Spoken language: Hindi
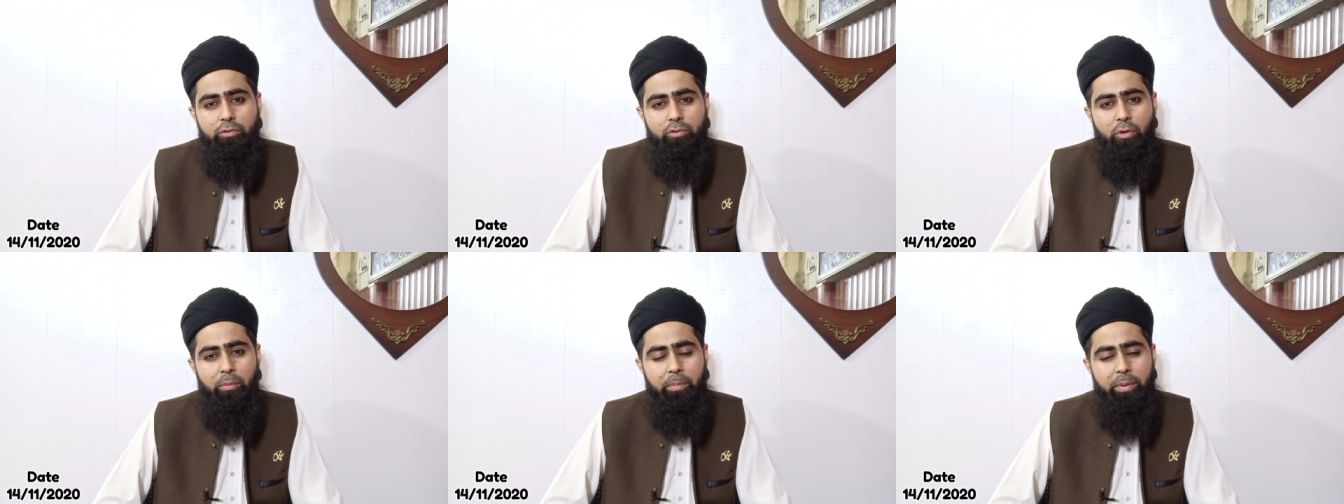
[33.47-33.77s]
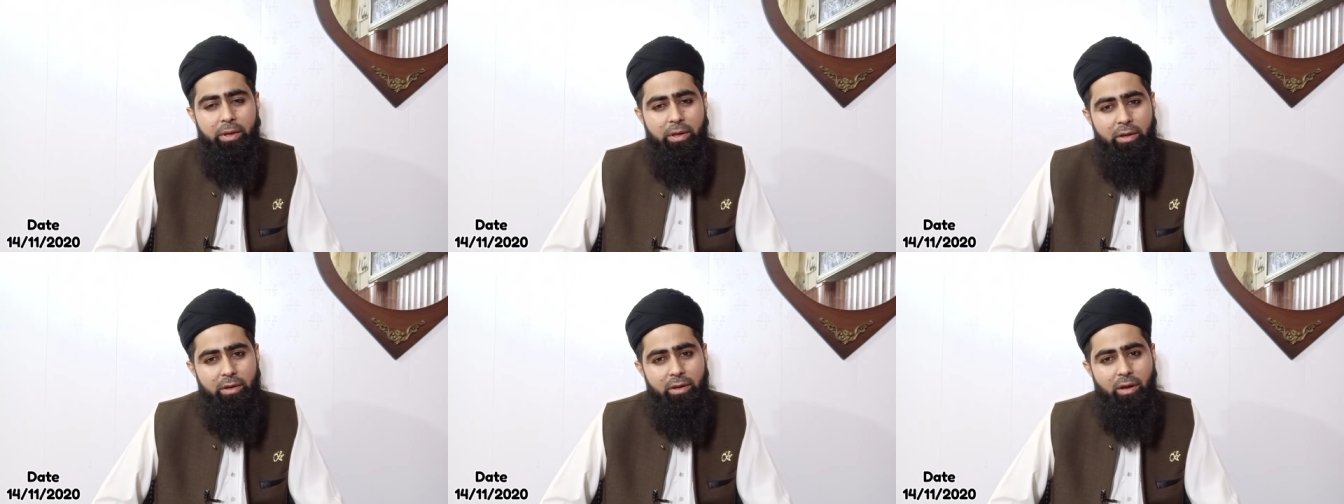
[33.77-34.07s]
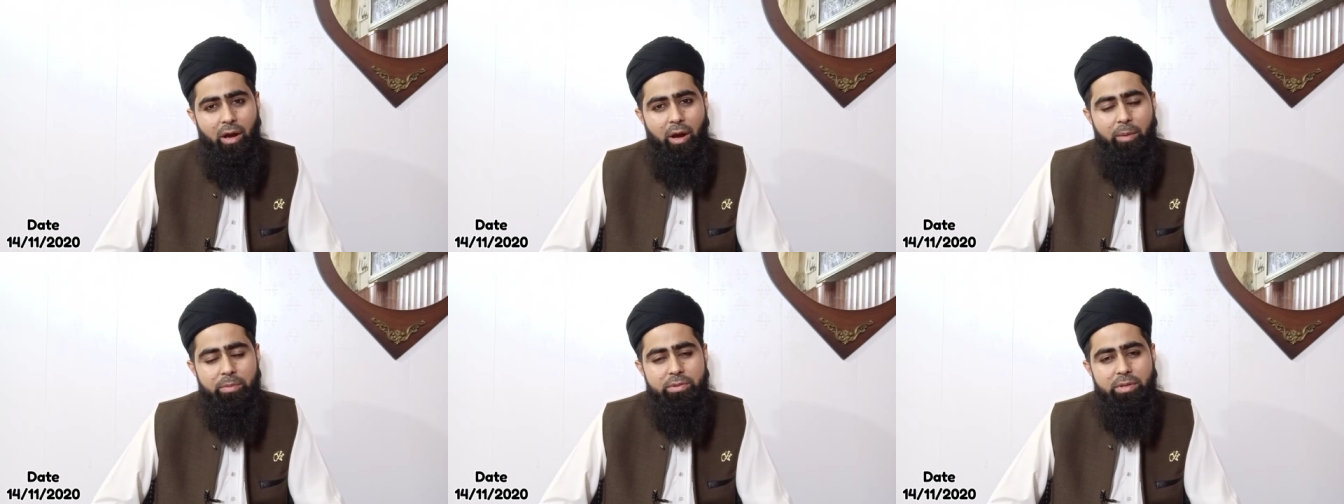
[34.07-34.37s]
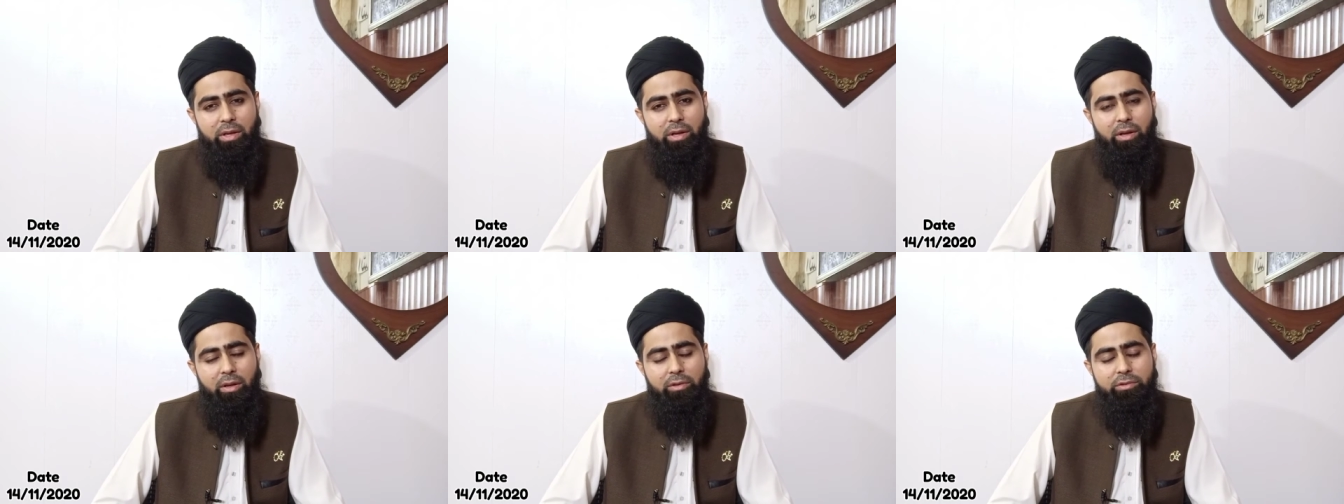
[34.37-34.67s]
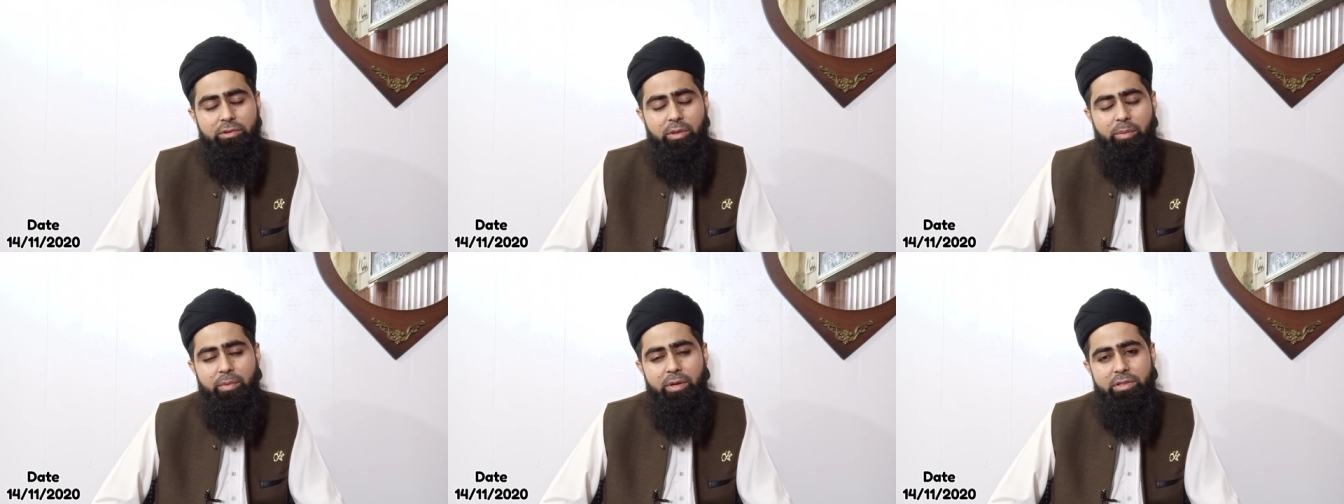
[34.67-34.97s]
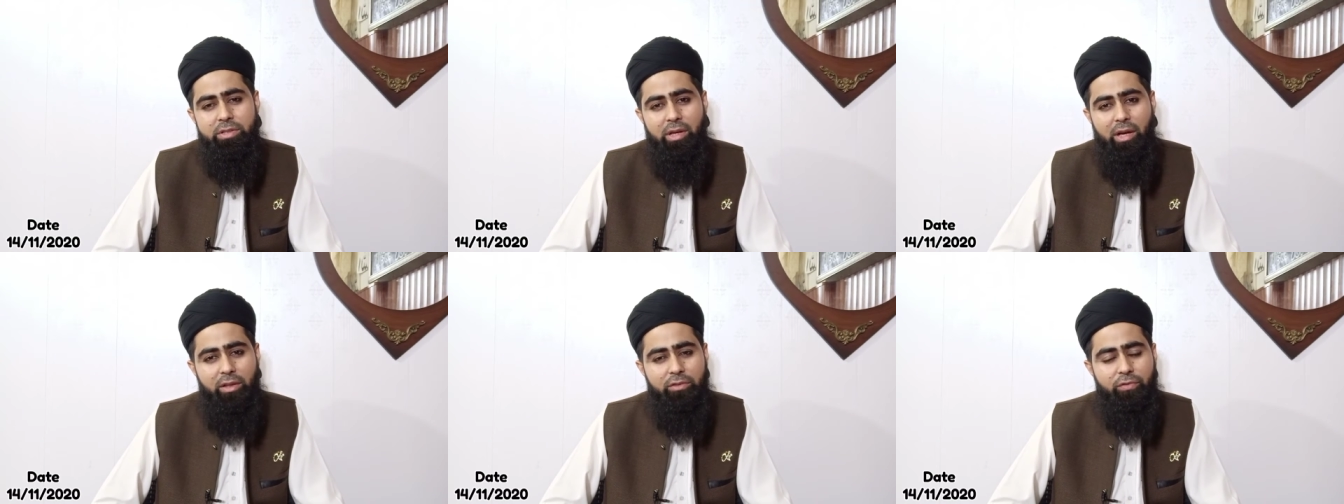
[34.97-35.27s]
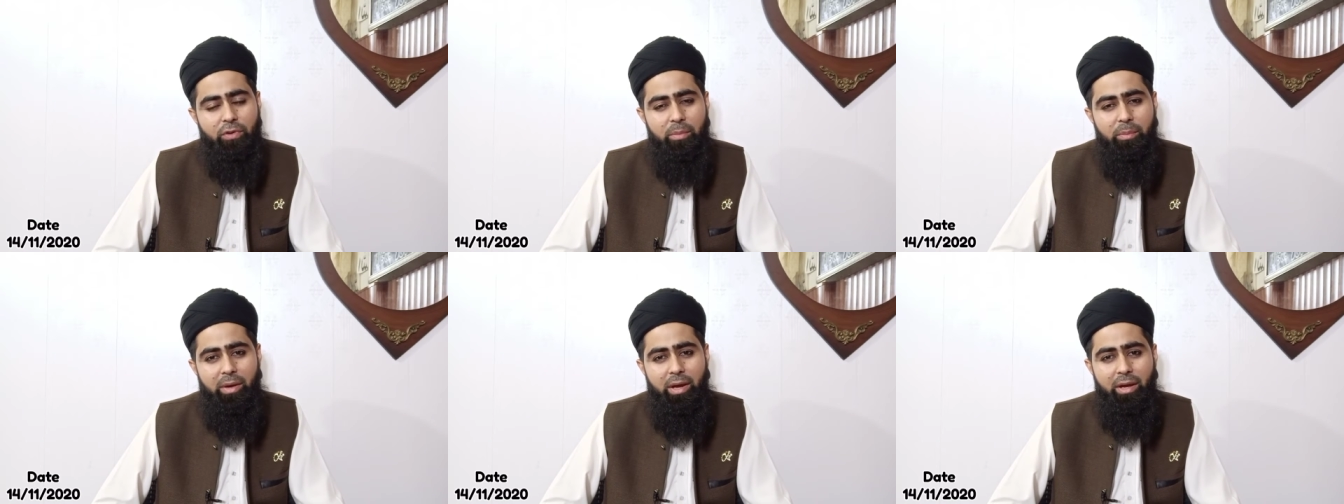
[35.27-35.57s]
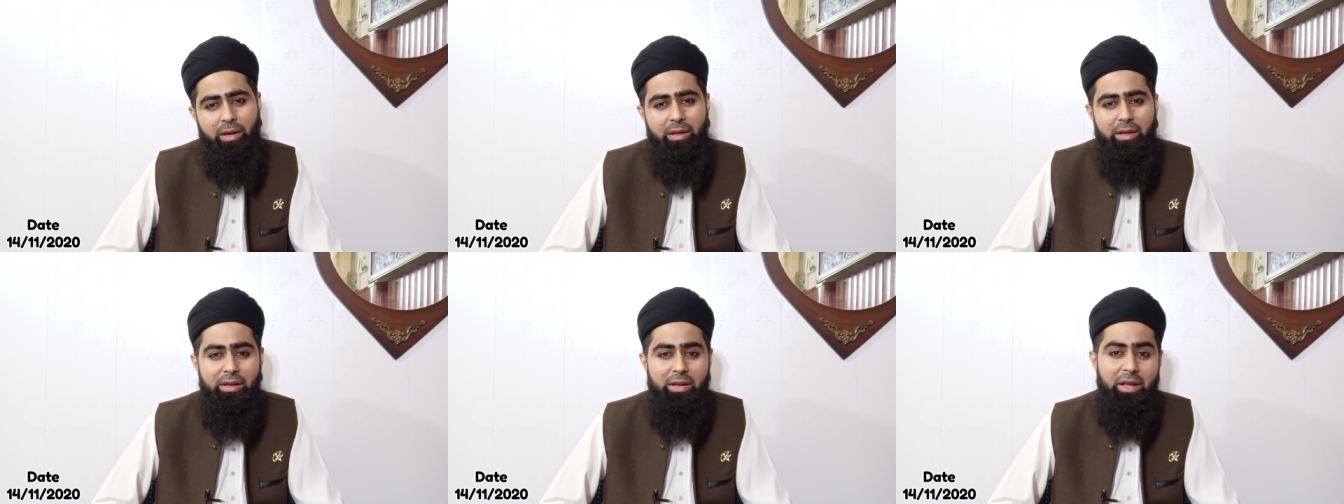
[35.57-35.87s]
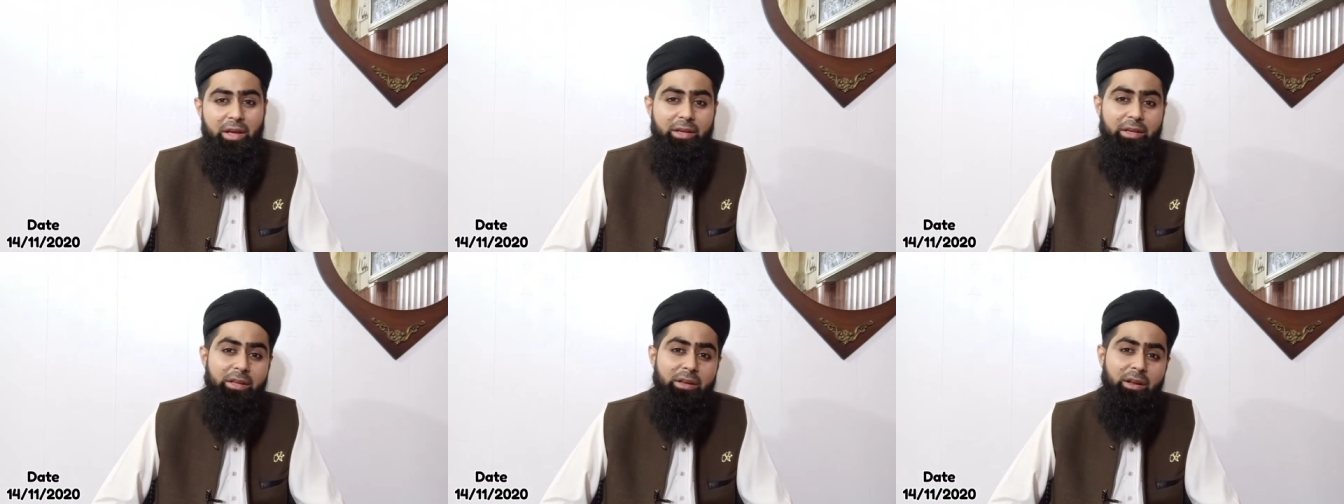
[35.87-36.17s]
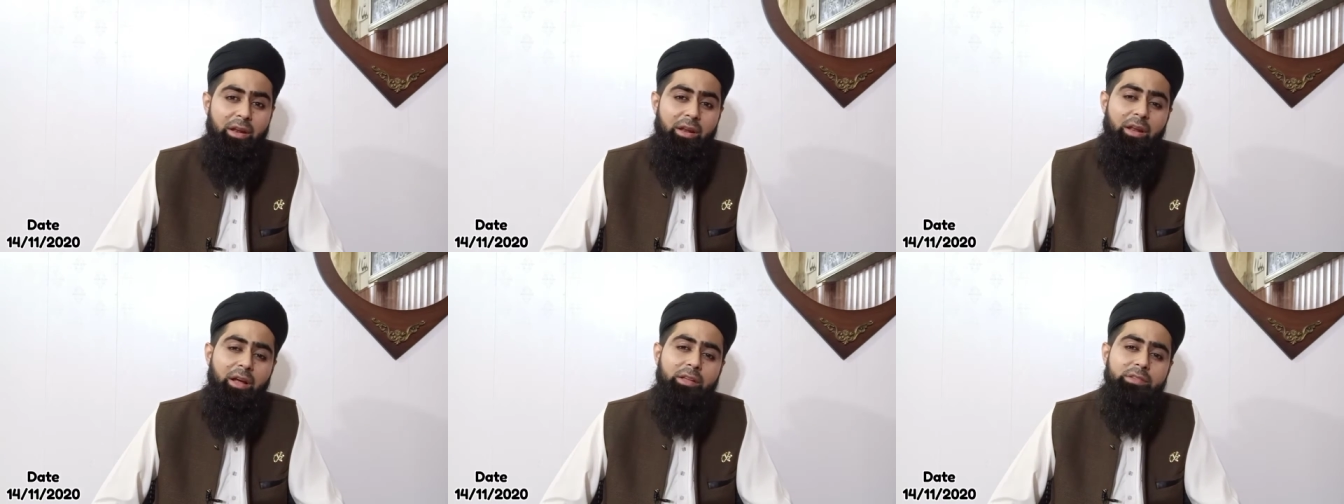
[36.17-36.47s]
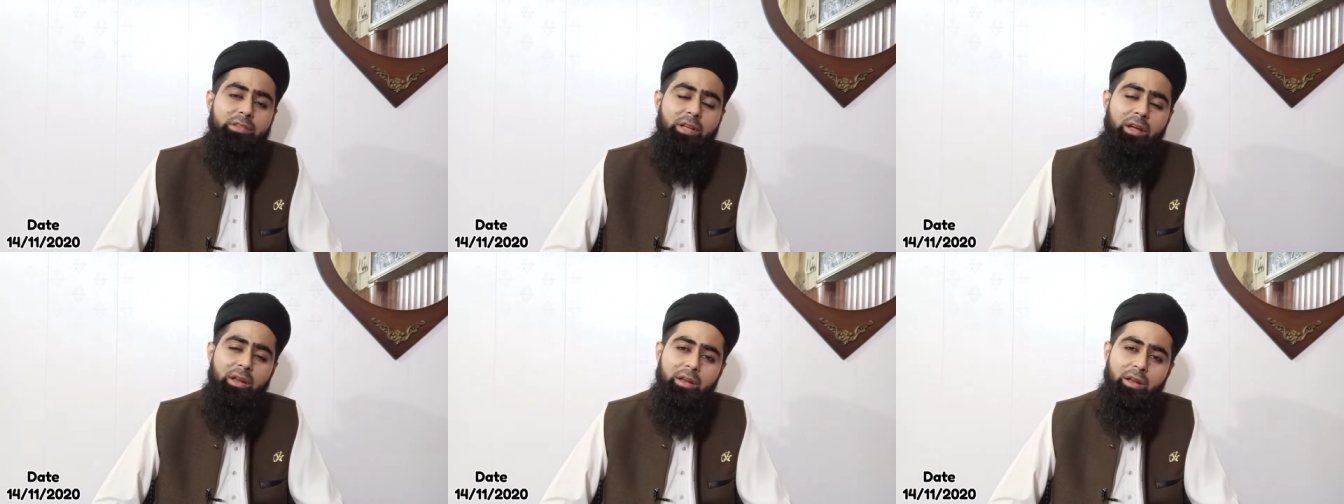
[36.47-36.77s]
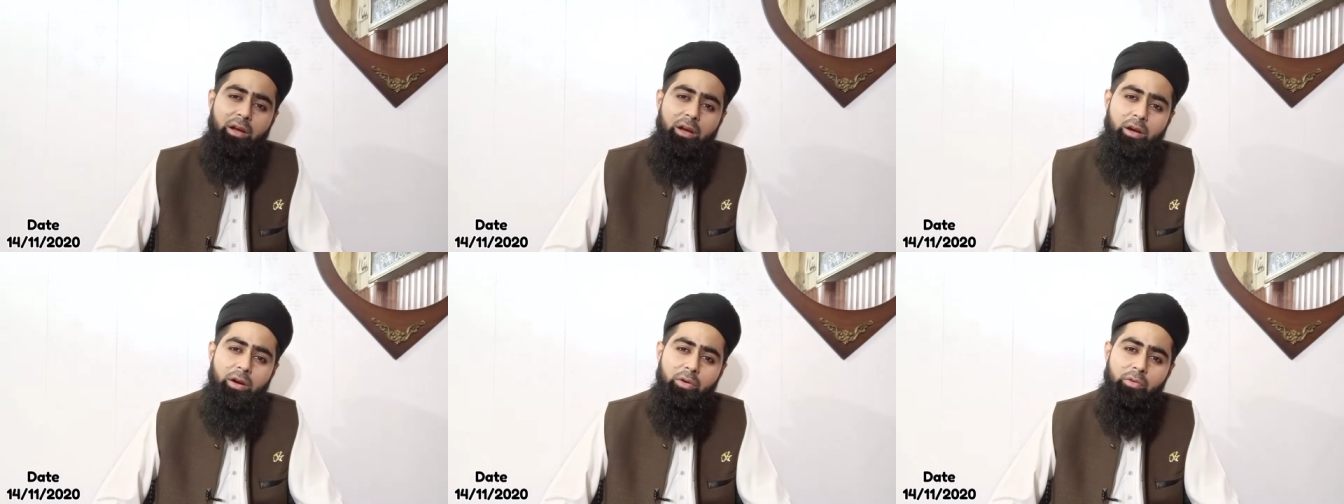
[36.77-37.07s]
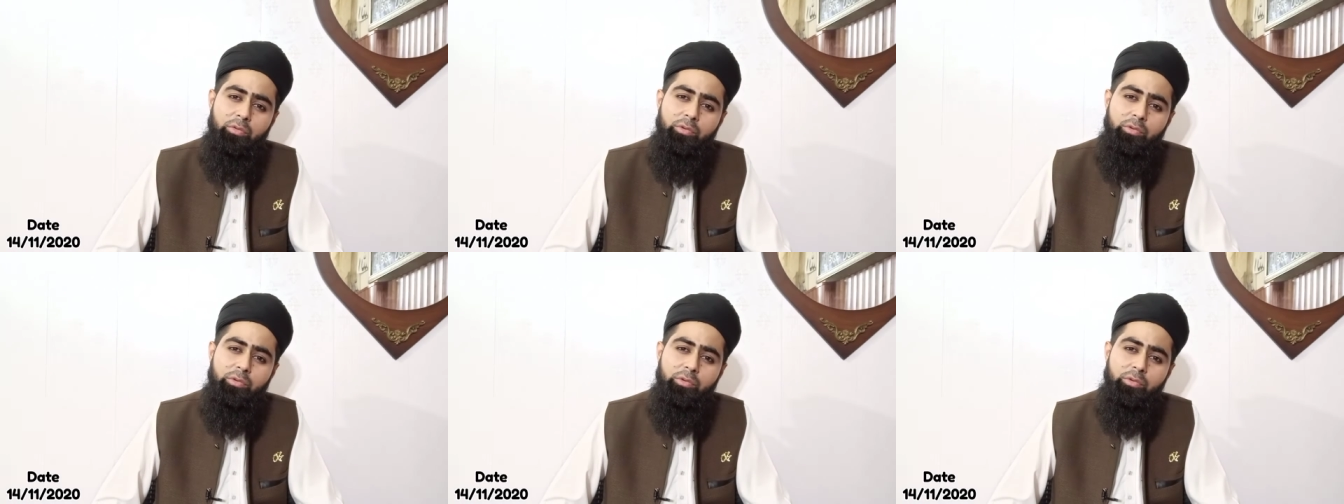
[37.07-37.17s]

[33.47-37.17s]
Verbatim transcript: तो फिर आप सल्लल्लाहु अलैहि वसल्लम ने शाद फरमाया कि लेकिन अल्लाह ताला